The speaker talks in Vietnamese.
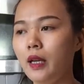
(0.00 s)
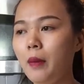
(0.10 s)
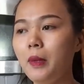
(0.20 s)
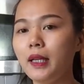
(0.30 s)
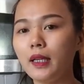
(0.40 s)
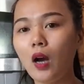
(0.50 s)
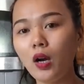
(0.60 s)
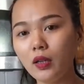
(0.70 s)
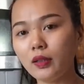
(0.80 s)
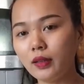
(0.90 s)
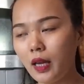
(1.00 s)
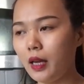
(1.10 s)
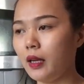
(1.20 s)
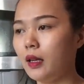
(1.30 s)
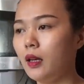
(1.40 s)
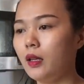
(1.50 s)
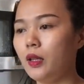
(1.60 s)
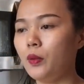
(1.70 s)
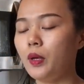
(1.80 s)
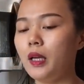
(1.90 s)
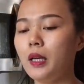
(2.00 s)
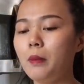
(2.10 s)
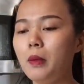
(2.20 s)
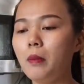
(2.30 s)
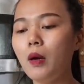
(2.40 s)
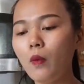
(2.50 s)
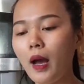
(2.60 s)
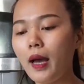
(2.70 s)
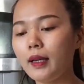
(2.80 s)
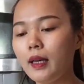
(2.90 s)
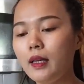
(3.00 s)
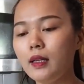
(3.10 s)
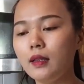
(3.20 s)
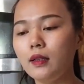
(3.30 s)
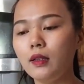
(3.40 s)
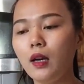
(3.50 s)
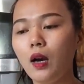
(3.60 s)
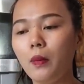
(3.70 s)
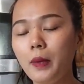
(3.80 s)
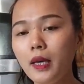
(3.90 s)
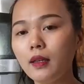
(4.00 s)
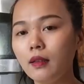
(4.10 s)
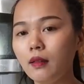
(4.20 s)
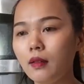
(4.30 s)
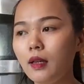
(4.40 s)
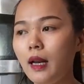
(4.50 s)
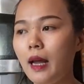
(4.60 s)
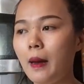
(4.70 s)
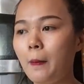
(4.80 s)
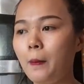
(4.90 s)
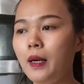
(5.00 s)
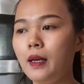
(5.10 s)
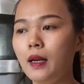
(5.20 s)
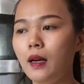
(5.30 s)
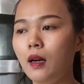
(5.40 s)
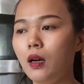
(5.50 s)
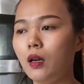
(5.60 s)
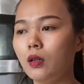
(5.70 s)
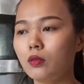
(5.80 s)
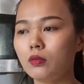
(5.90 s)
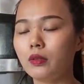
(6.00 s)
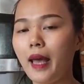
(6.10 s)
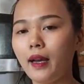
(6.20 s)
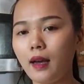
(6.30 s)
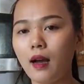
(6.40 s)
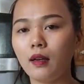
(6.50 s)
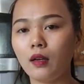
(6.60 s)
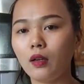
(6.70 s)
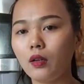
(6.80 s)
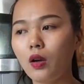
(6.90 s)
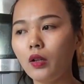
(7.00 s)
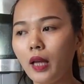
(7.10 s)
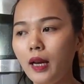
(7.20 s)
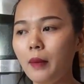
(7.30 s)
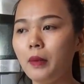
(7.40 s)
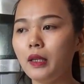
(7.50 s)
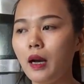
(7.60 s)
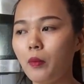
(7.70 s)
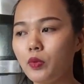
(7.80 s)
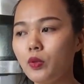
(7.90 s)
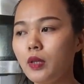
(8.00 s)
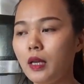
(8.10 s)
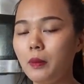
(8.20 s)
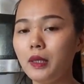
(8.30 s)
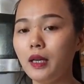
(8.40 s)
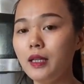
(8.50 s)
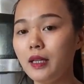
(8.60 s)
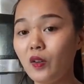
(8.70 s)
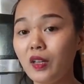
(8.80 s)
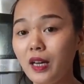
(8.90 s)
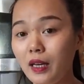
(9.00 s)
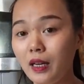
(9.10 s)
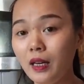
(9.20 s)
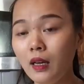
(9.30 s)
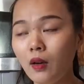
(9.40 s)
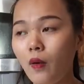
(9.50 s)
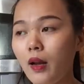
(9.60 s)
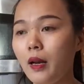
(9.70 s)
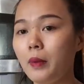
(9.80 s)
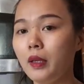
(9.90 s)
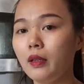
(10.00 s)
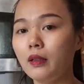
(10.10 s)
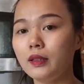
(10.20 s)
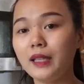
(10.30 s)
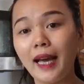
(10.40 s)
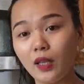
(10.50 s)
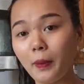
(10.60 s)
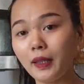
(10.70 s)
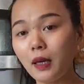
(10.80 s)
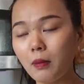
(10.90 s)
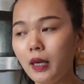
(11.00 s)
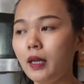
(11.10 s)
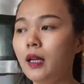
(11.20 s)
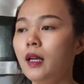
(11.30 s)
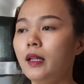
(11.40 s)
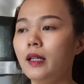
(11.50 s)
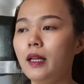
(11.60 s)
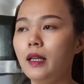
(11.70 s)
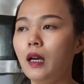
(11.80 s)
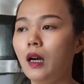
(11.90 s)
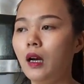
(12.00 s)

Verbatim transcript: để mình có được tiền. Nhiều khi cái Minh mới qua cái những người đó họ biết được là Minh đang cần, có thể là Minh cần một số tiền để mình gửi về cho gia đình hoặc là mình xài cho bản thân mình. Thì